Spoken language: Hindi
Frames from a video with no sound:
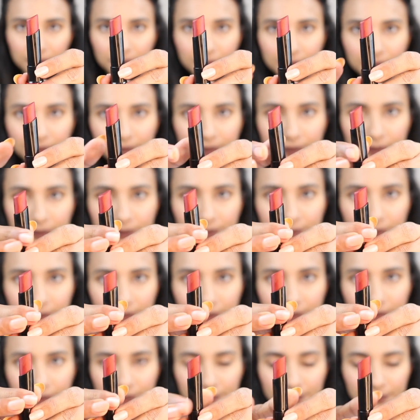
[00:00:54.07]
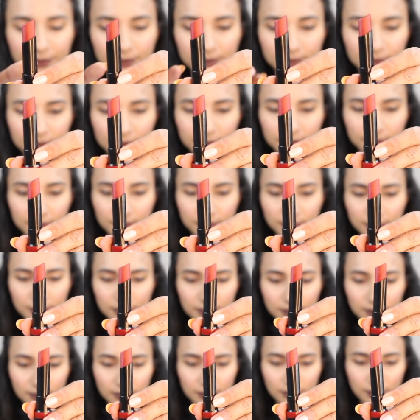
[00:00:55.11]
आप इनमें से कोई भी कलर बड़ी
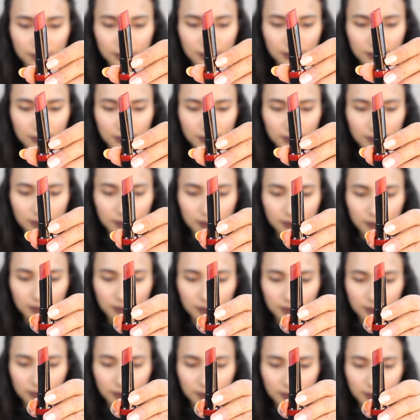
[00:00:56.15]
आराम से पुल ऑफ कर सकते हो